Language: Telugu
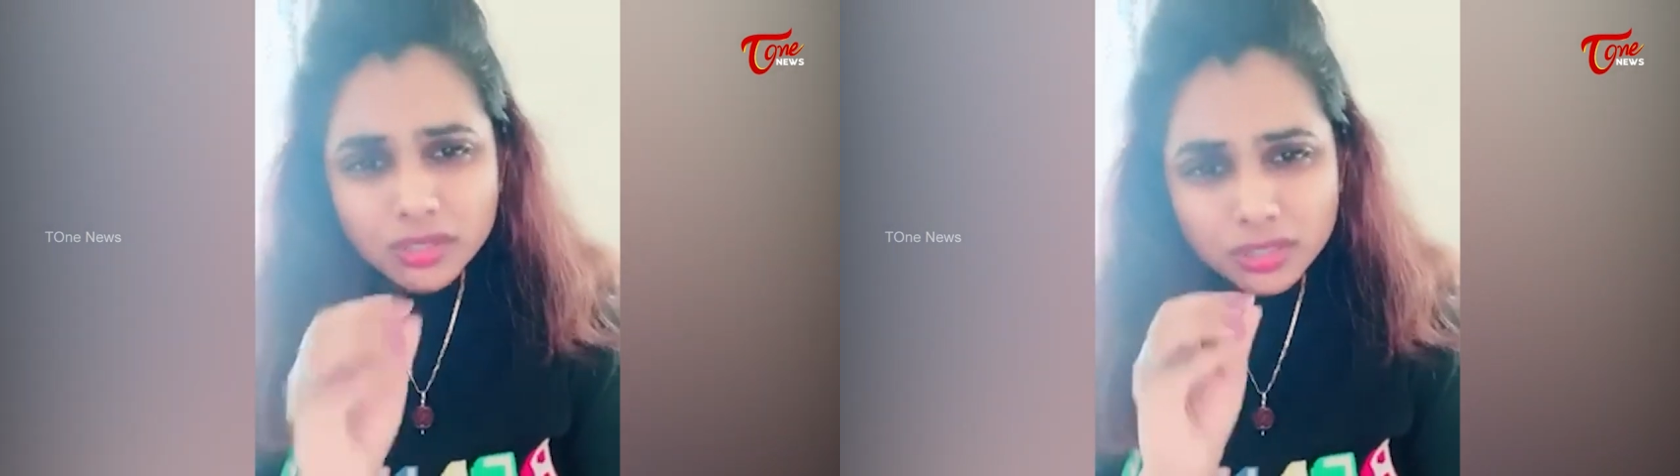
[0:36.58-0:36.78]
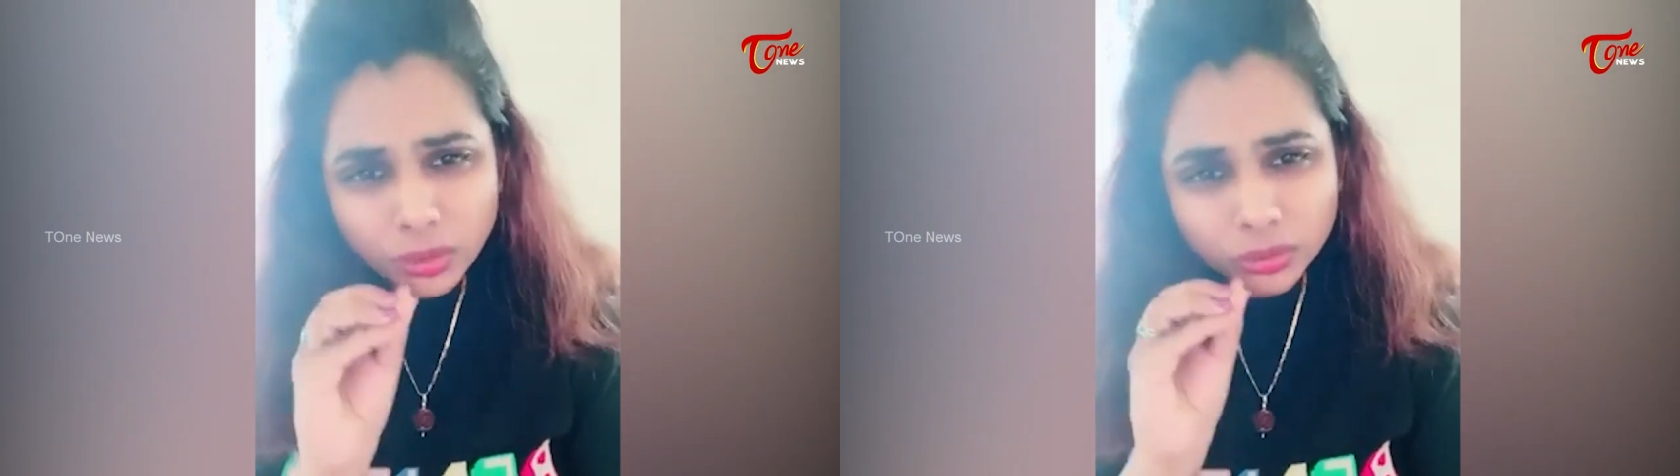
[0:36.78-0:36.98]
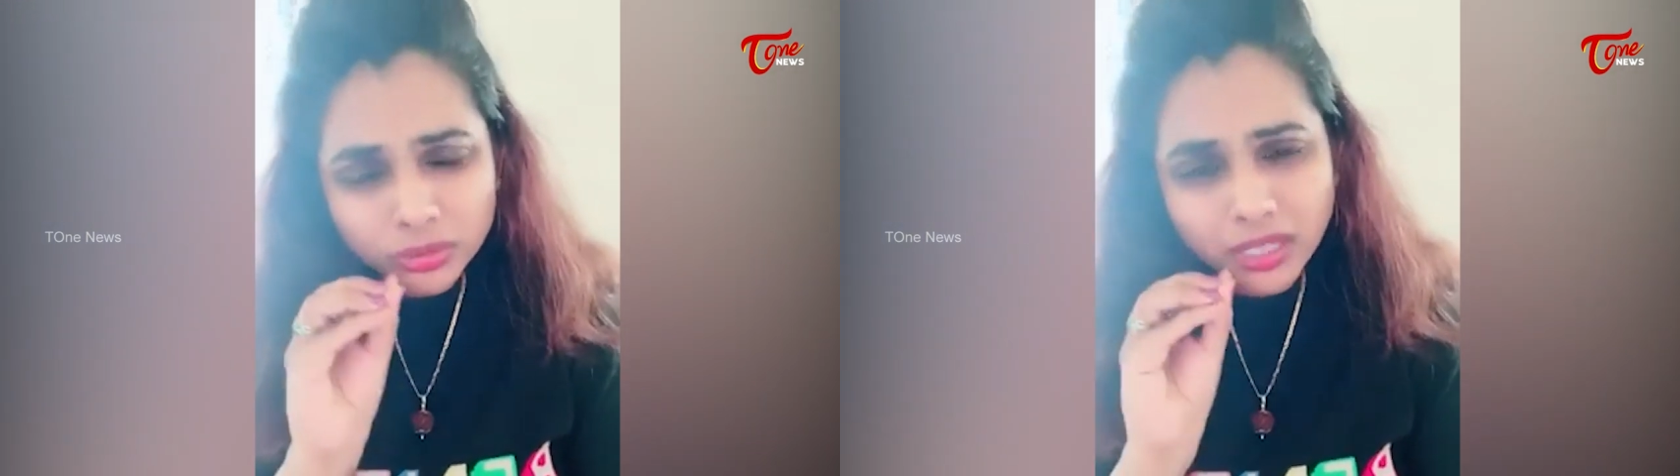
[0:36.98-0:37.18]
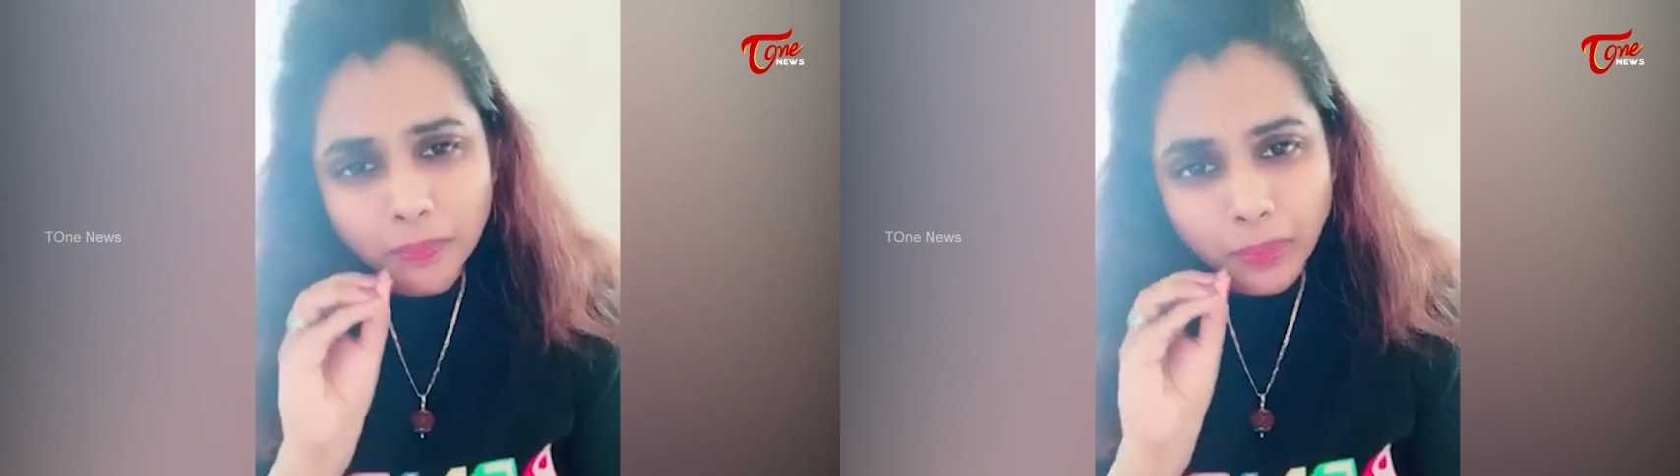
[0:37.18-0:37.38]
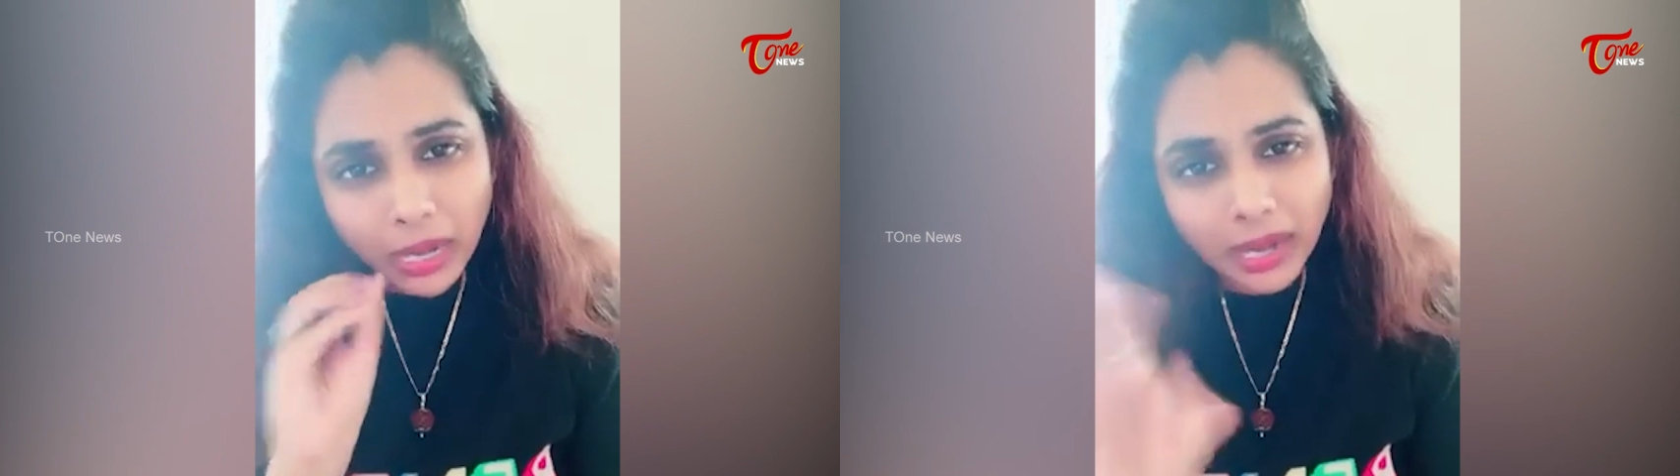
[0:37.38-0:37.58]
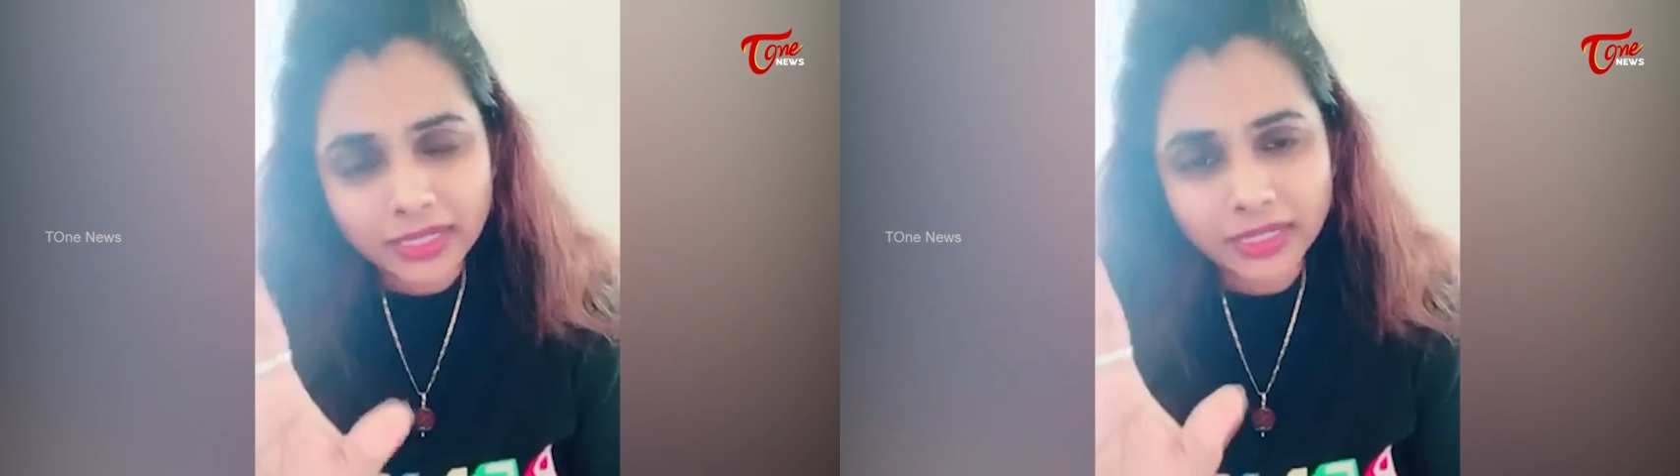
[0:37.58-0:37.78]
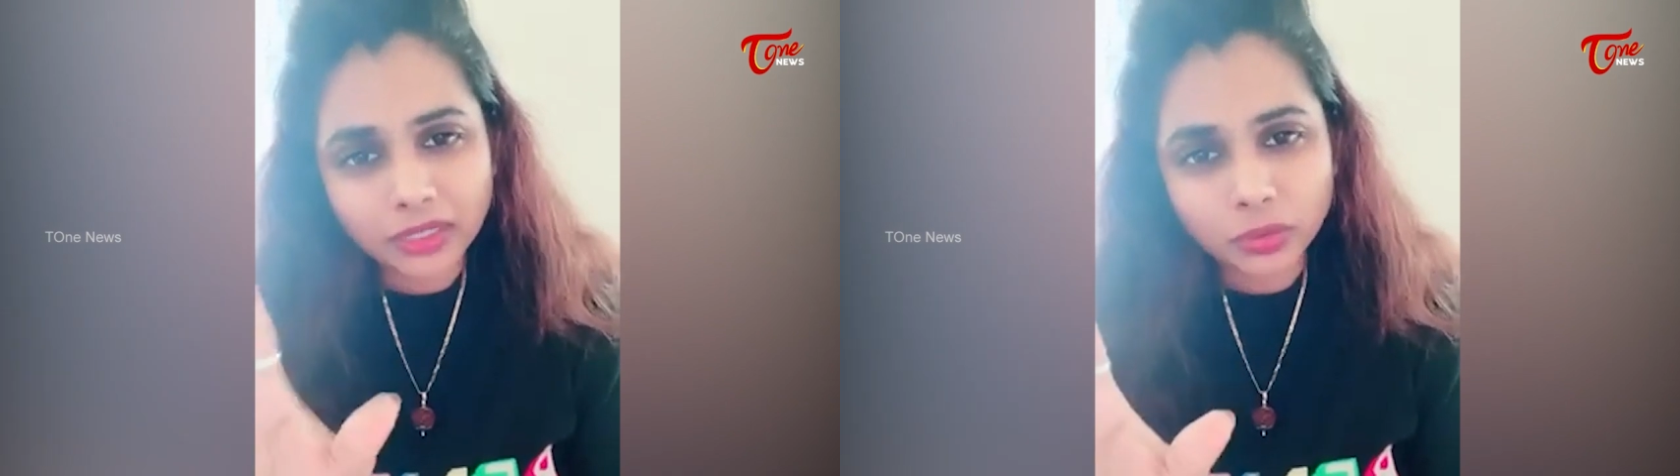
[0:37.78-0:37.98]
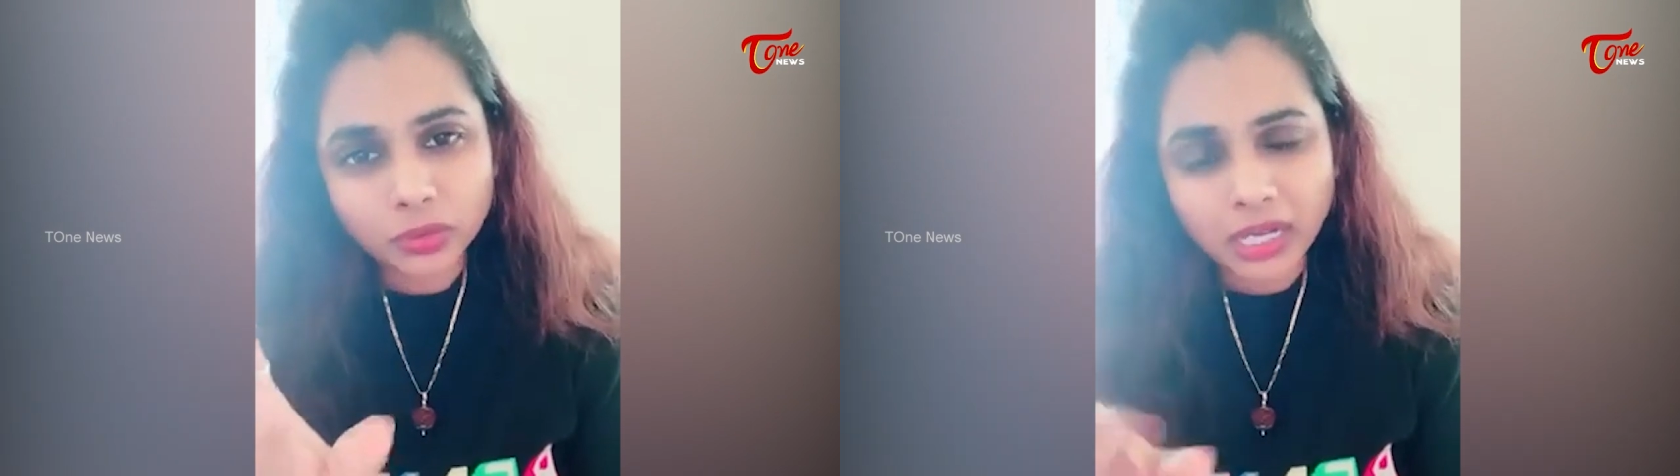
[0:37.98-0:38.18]
సొంత భార్యని
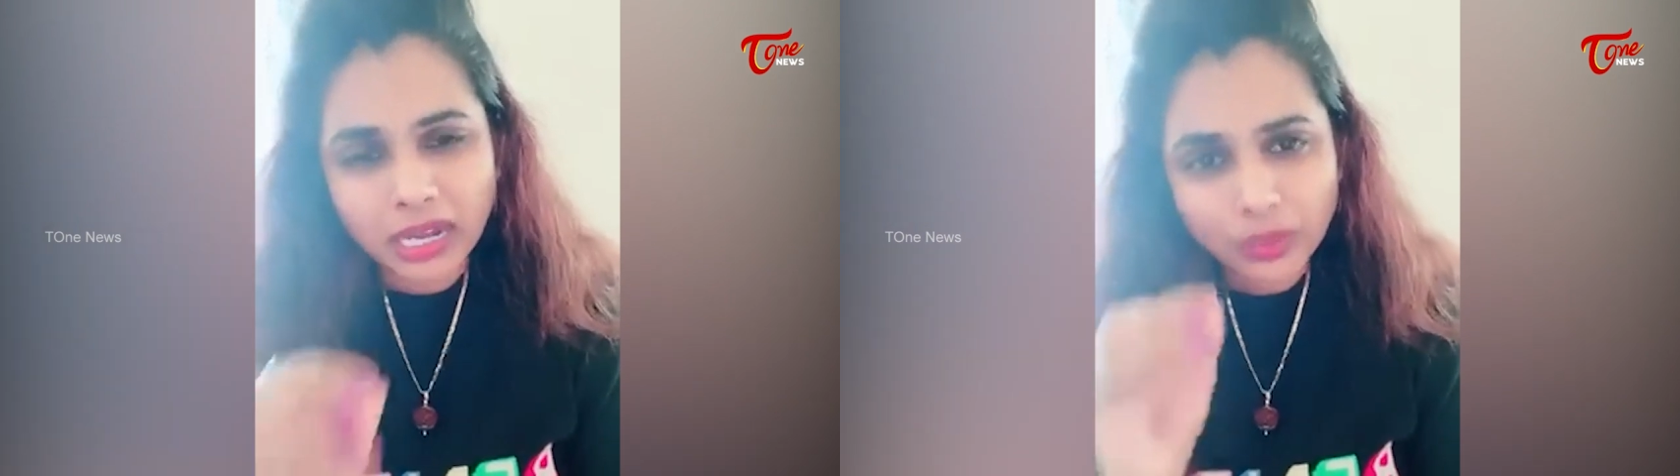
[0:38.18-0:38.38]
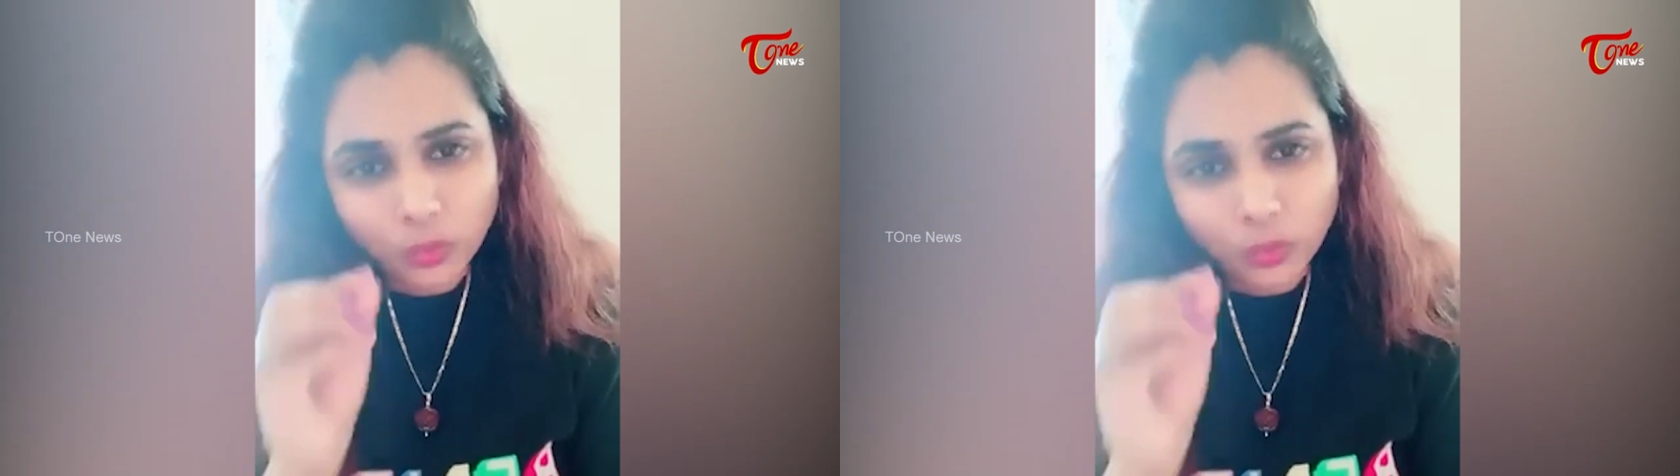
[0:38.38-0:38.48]
కూడా